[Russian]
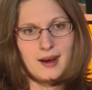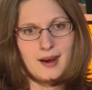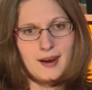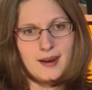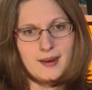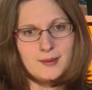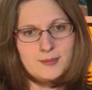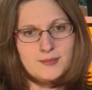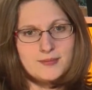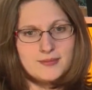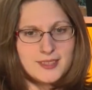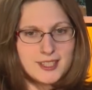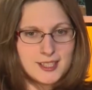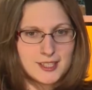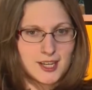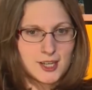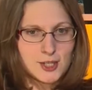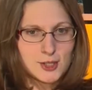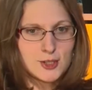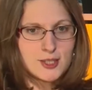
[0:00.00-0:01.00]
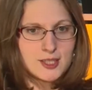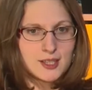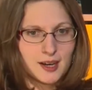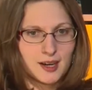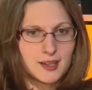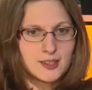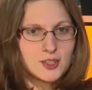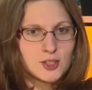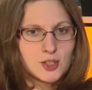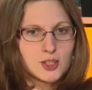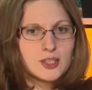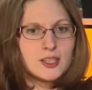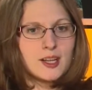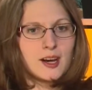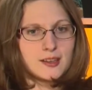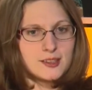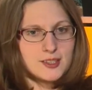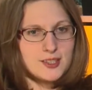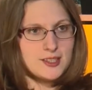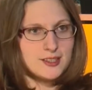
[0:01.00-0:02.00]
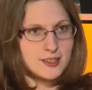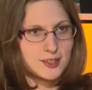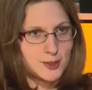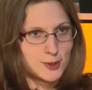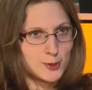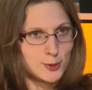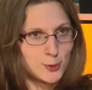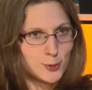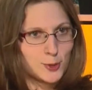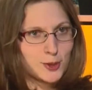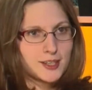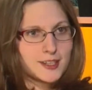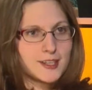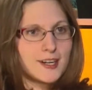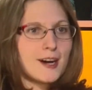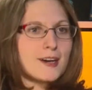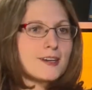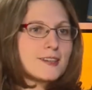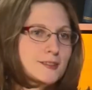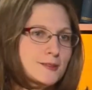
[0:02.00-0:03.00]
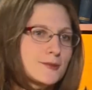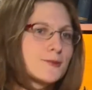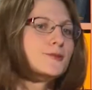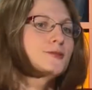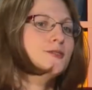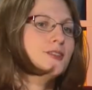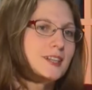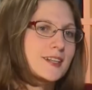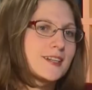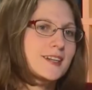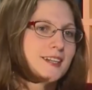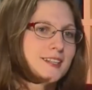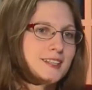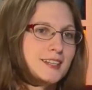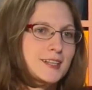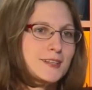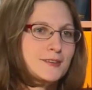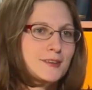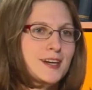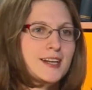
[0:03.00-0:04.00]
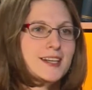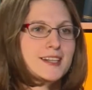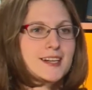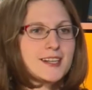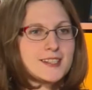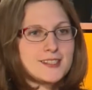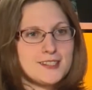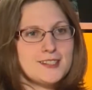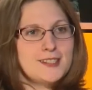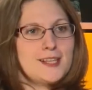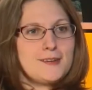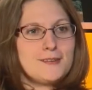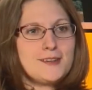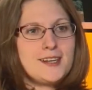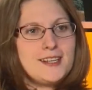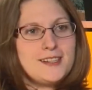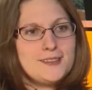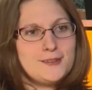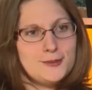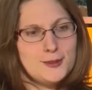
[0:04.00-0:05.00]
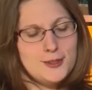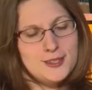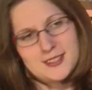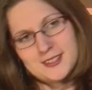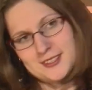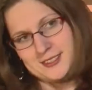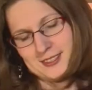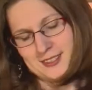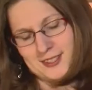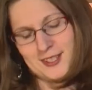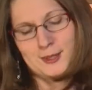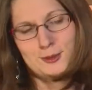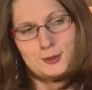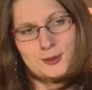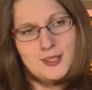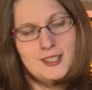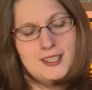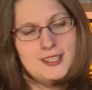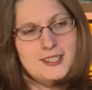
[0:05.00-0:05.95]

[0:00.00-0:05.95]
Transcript: А расскажите, как начиналась эта история, как вы открывали, как создавали вот э, эту